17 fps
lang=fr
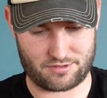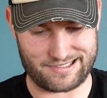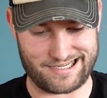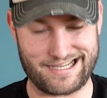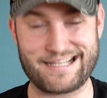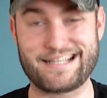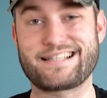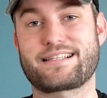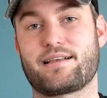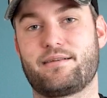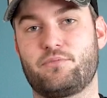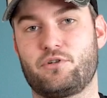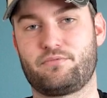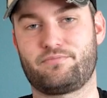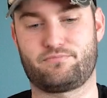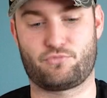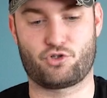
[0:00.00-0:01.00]

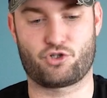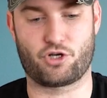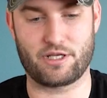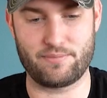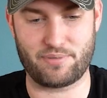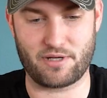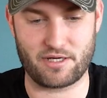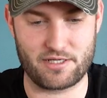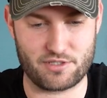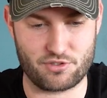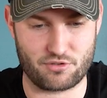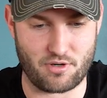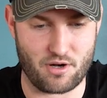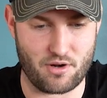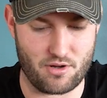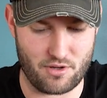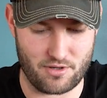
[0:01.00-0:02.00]
récemment. J'en ai parlé
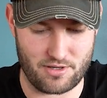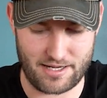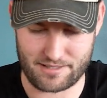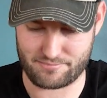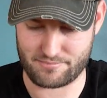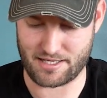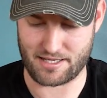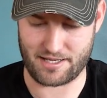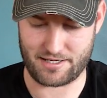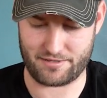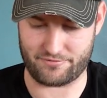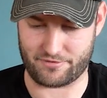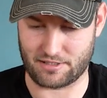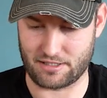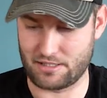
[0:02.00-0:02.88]
sur euh, l'un de mes lives.